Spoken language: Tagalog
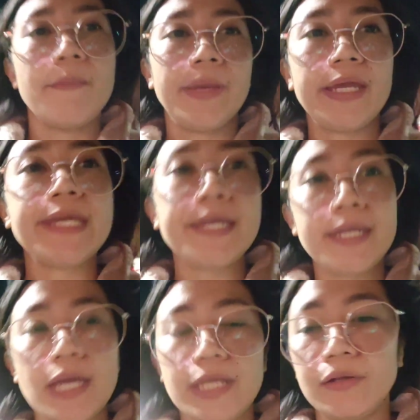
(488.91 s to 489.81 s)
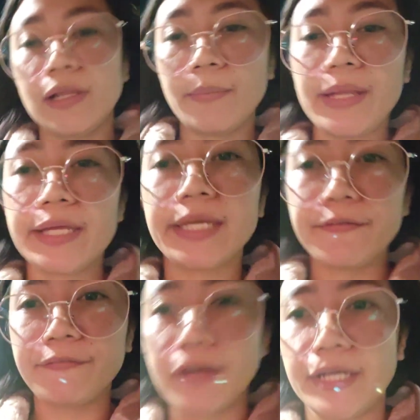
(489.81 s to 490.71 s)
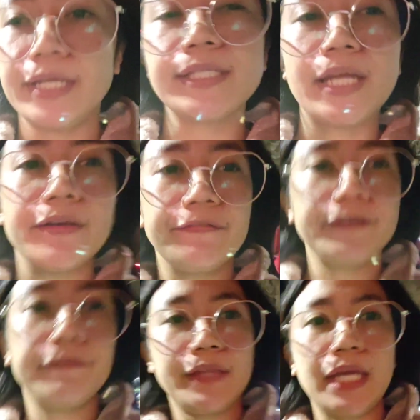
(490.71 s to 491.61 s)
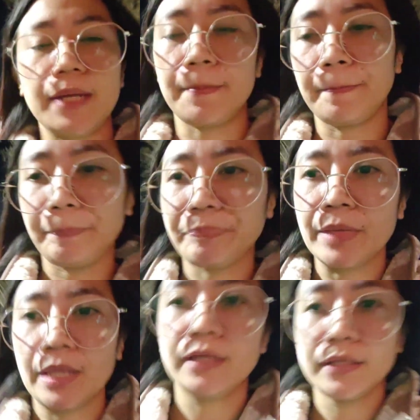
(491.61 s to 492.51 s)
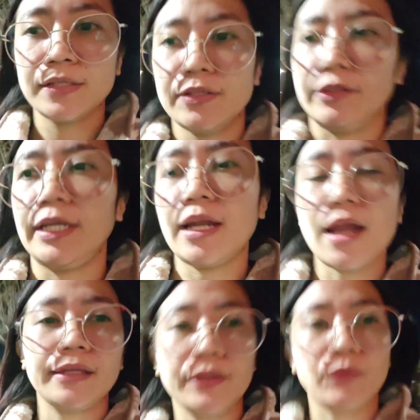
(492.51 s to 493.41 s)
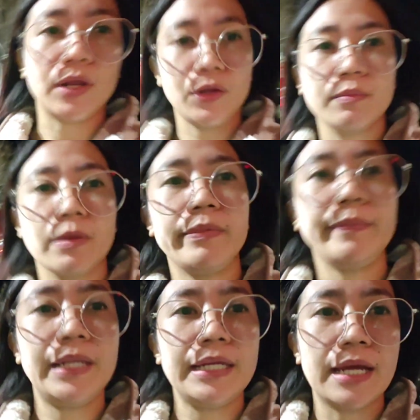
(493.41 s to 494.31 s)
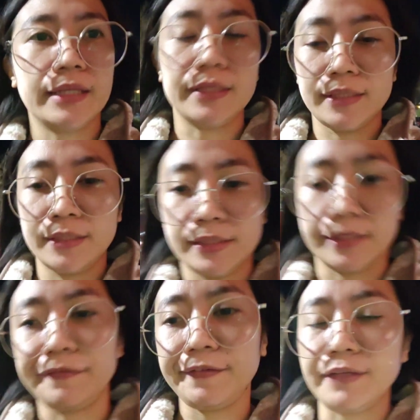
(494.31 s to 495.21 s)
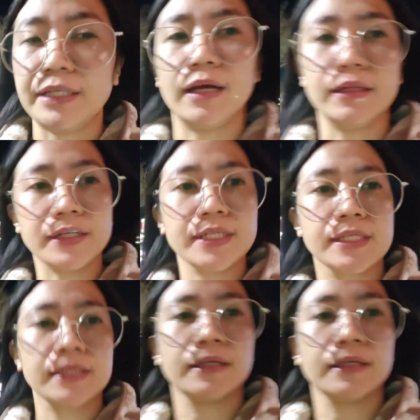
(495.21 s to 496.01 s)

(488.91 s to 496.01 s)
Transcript: May, yung laman ng gift card is ano, 50. So, tingnan natin kung ano yung mabibili natin sa $50. dollars.